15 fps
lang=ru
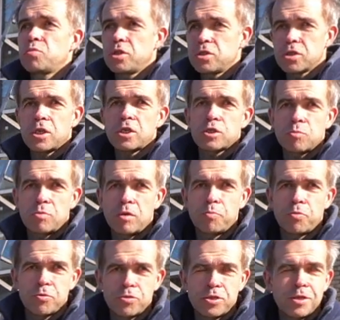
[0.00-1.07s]
пейзажем,
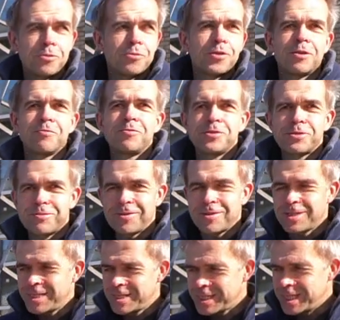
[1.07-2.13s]
получать удовольствие от
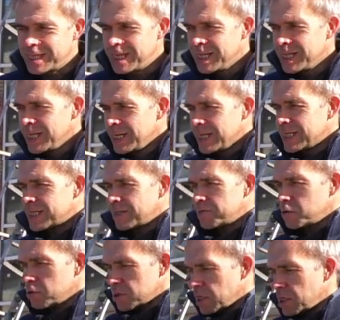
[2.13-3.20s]
езды. За
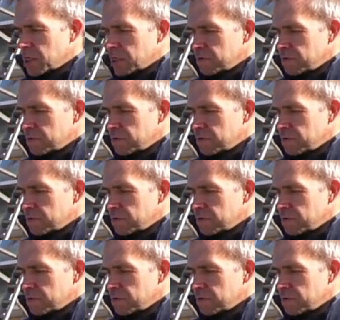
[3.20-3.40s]
все за это